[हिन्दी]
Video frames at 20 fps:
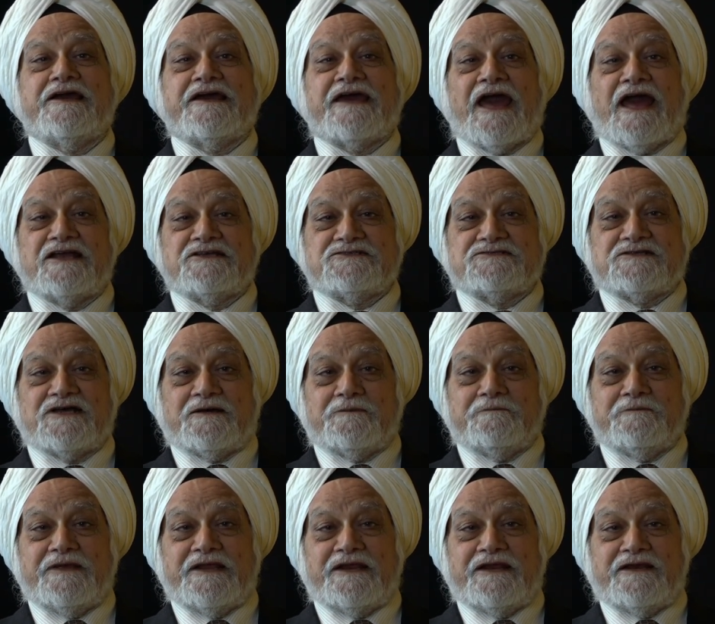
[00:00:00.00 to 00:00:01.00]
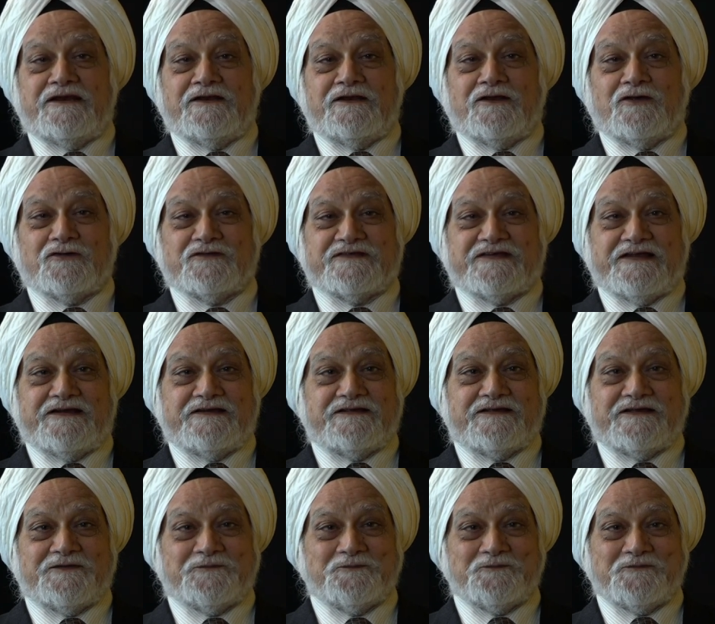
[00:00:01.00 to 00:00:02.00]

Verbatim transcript: कैच था मेरे इन लॉज के लिए